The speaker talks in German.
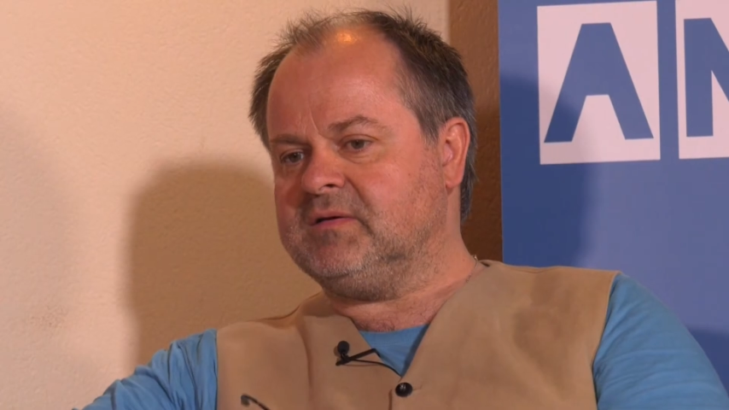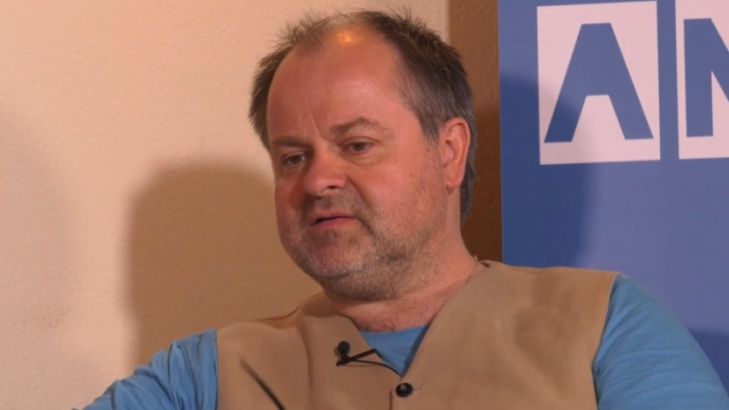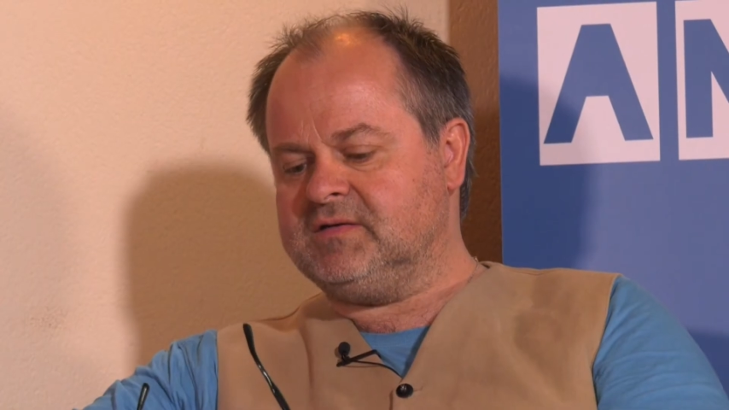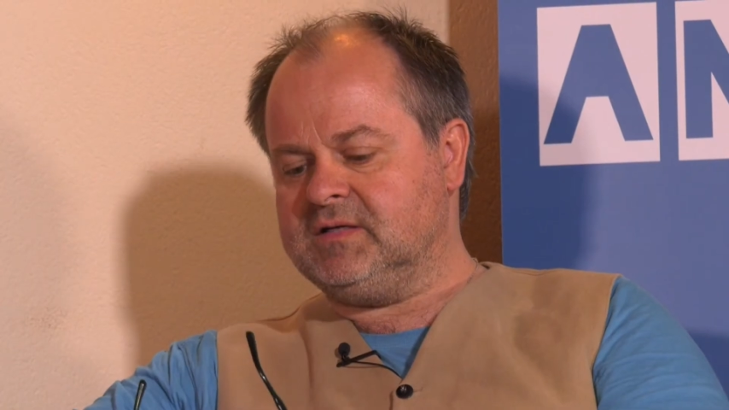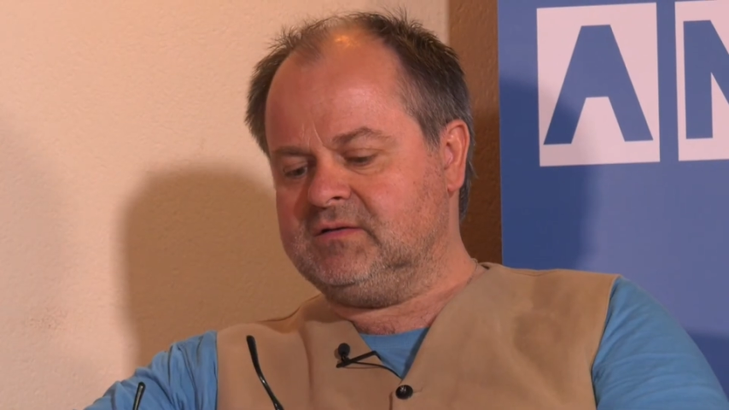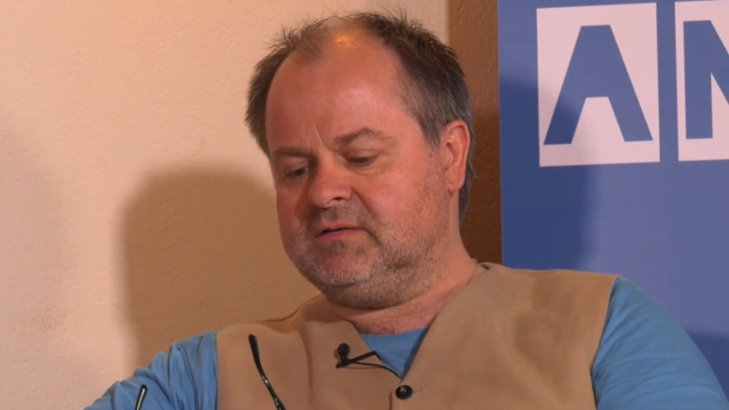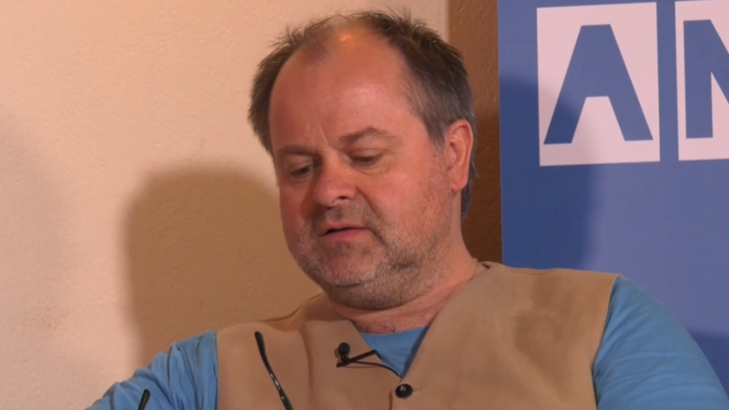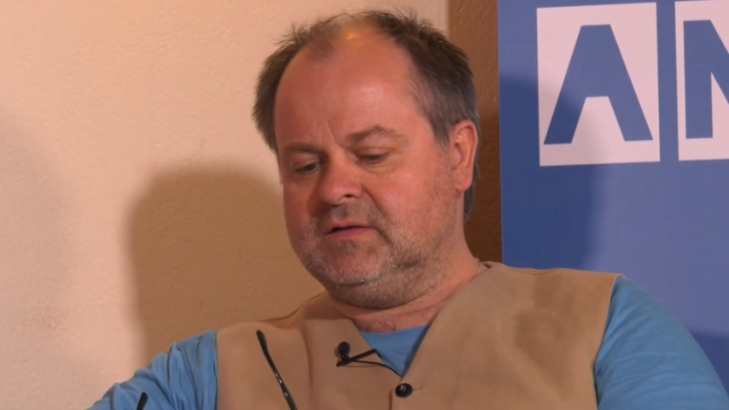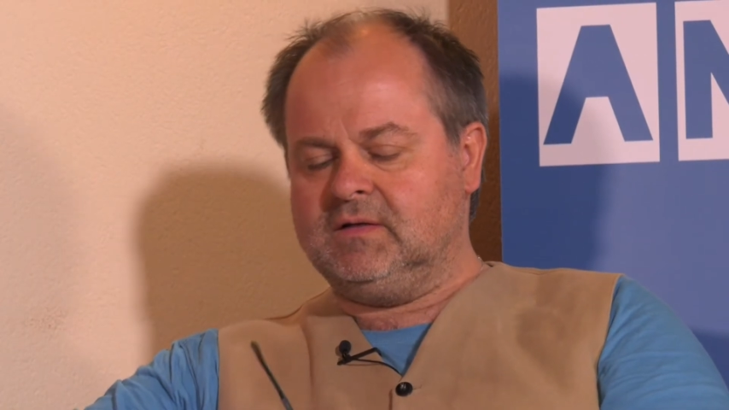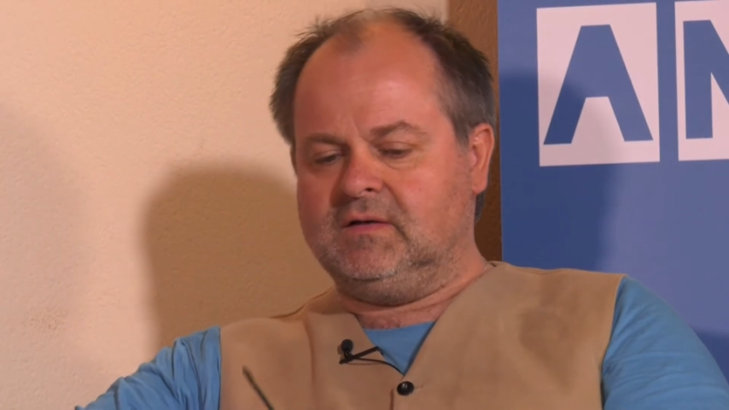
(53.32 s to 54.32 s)
passiert,
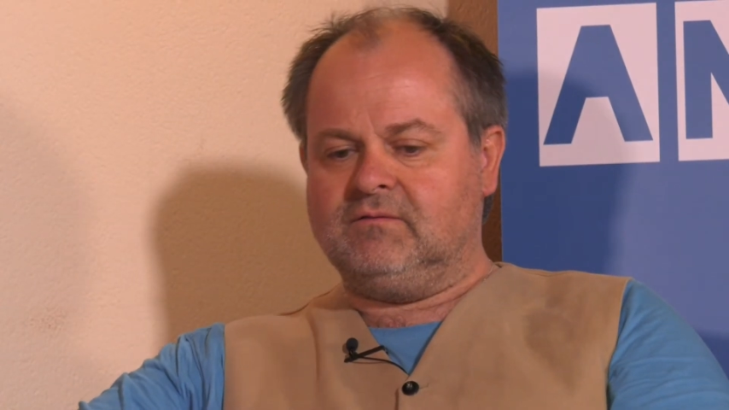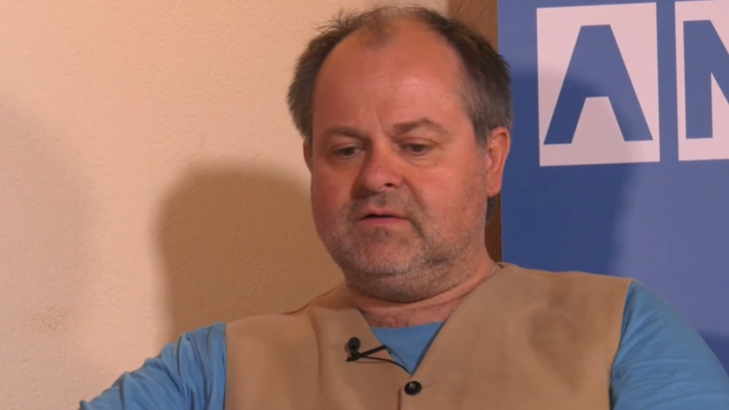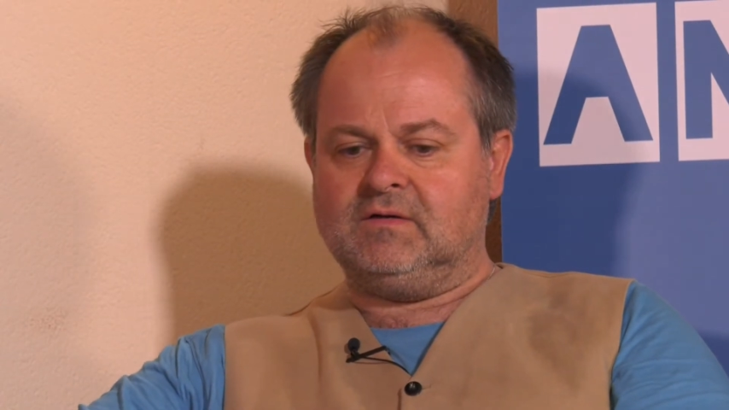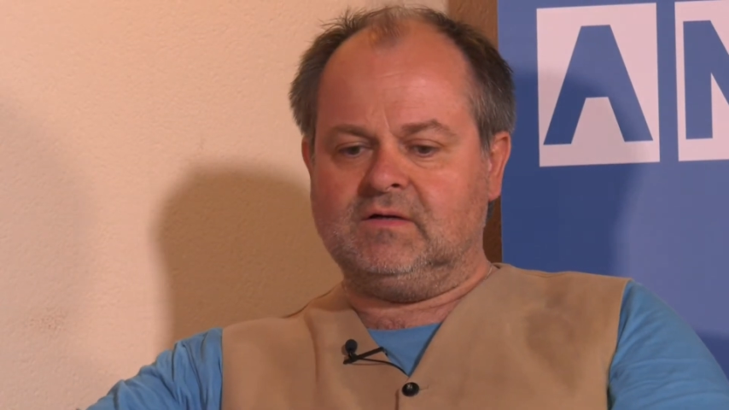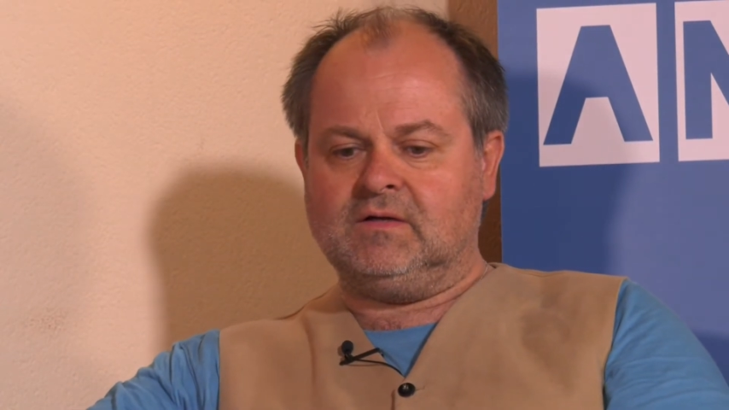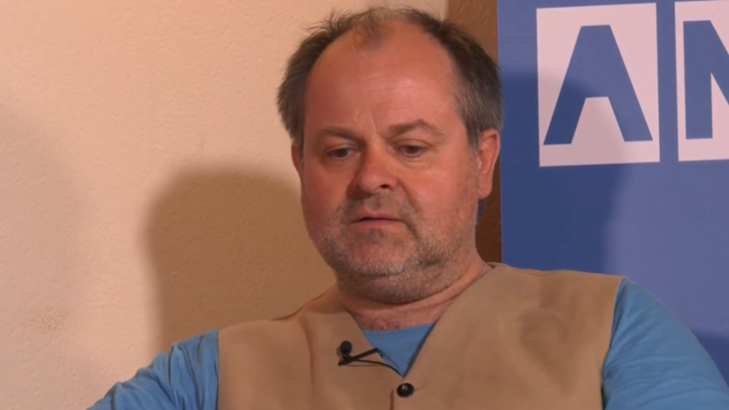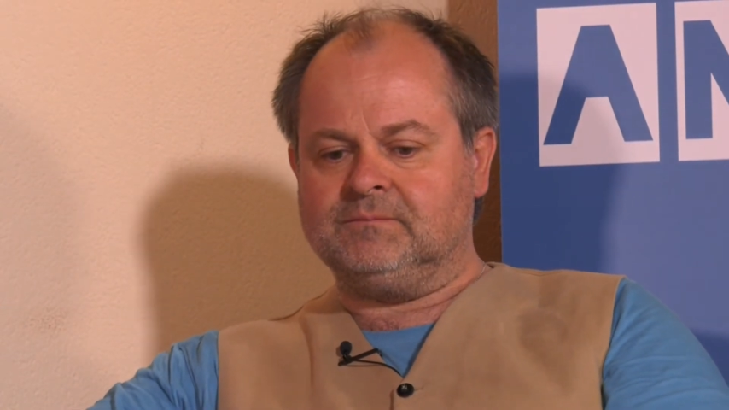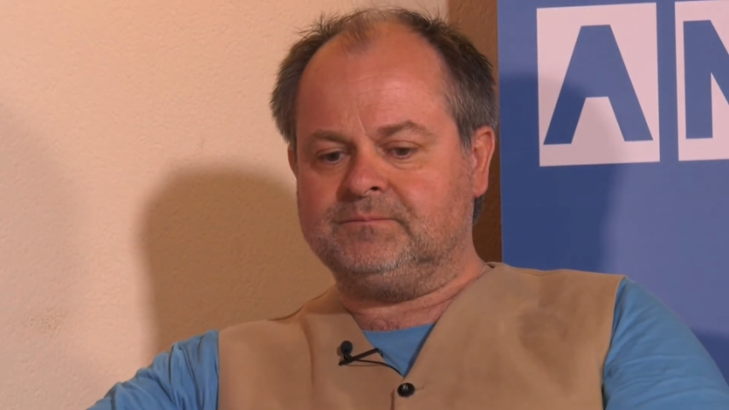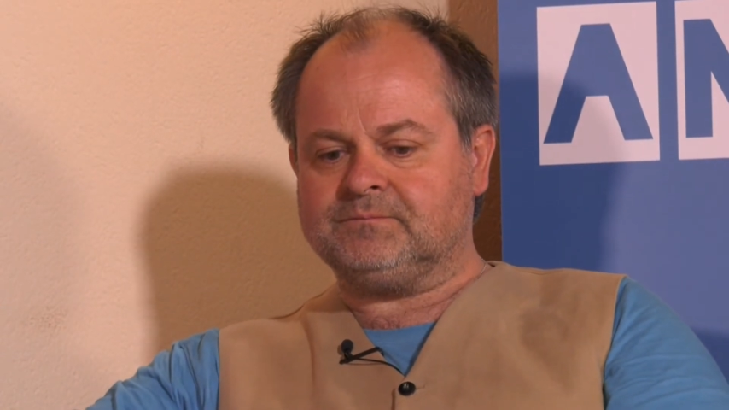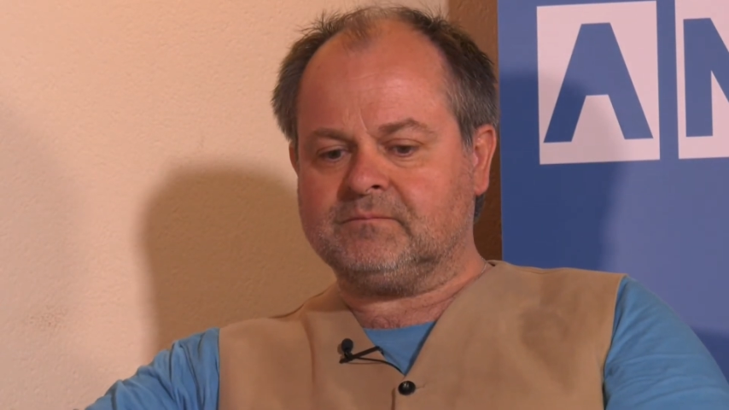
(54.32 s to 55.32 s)
wenn die
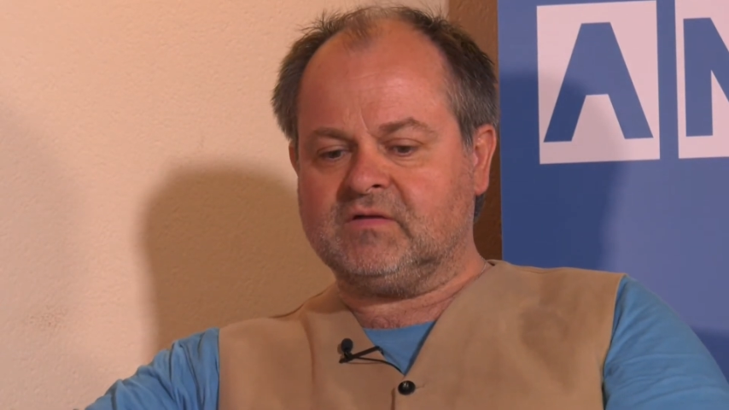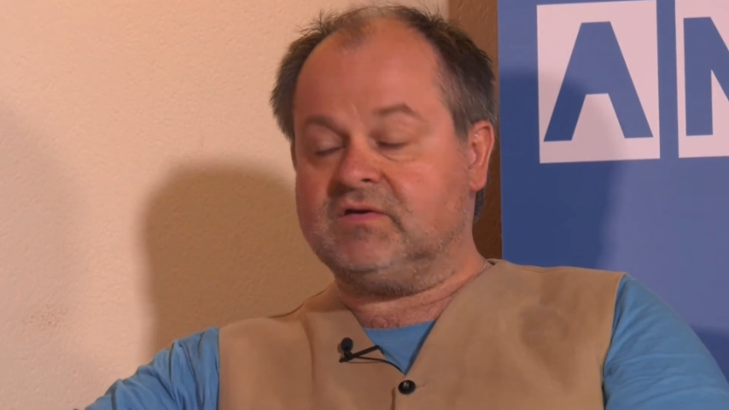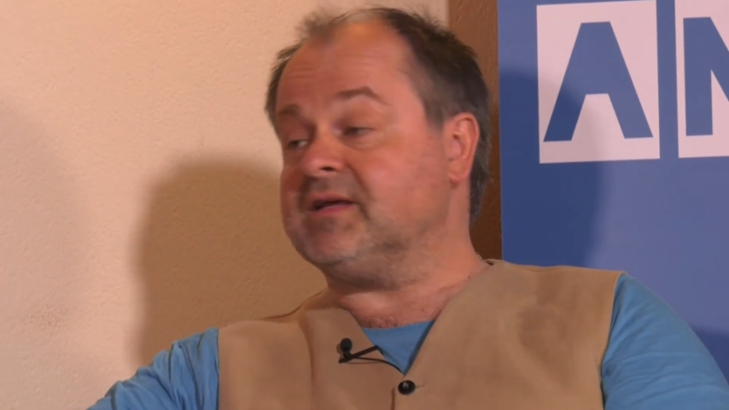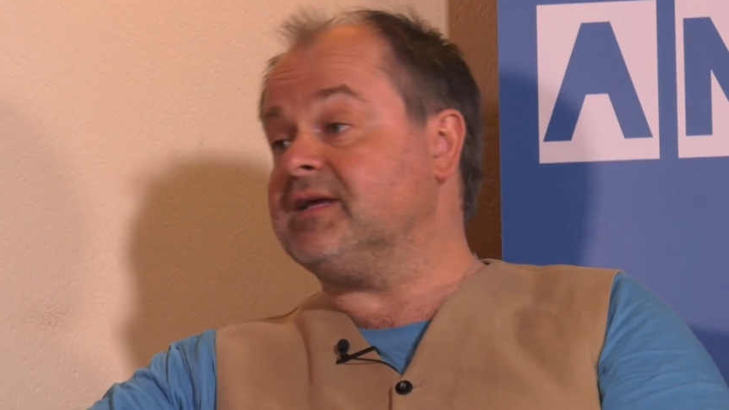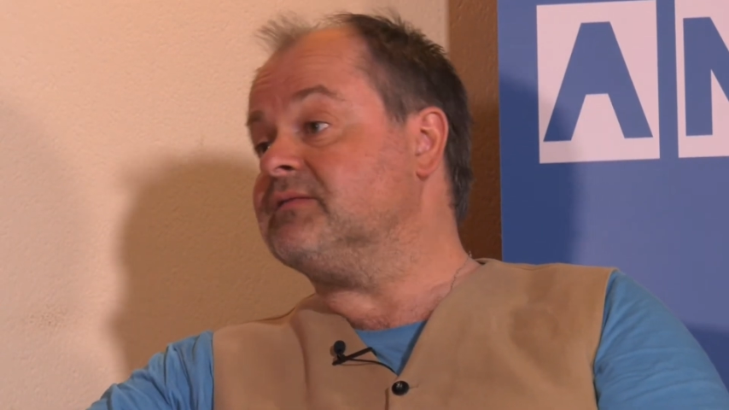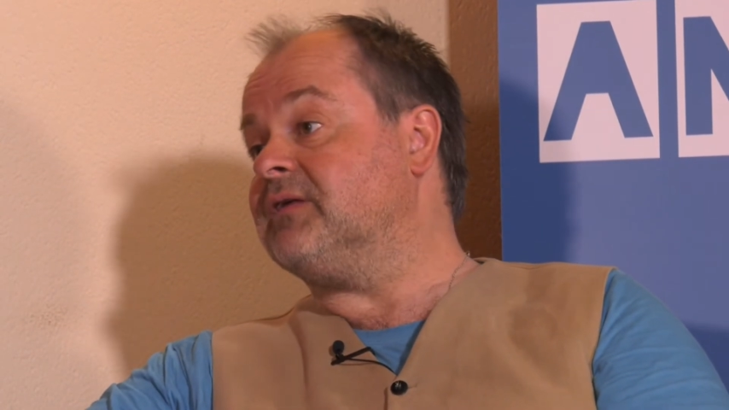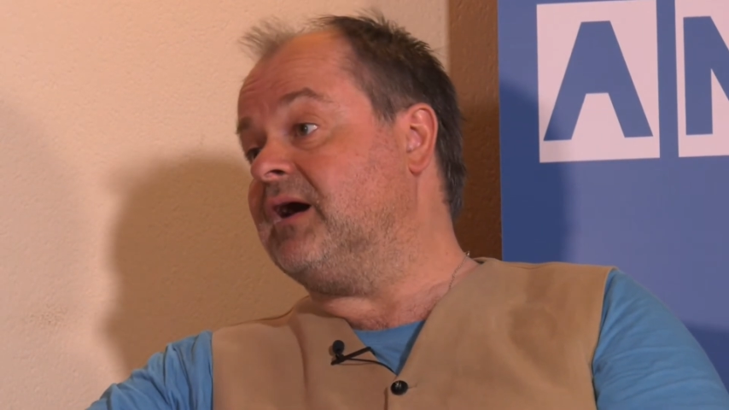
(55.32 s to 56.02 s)
verdrehte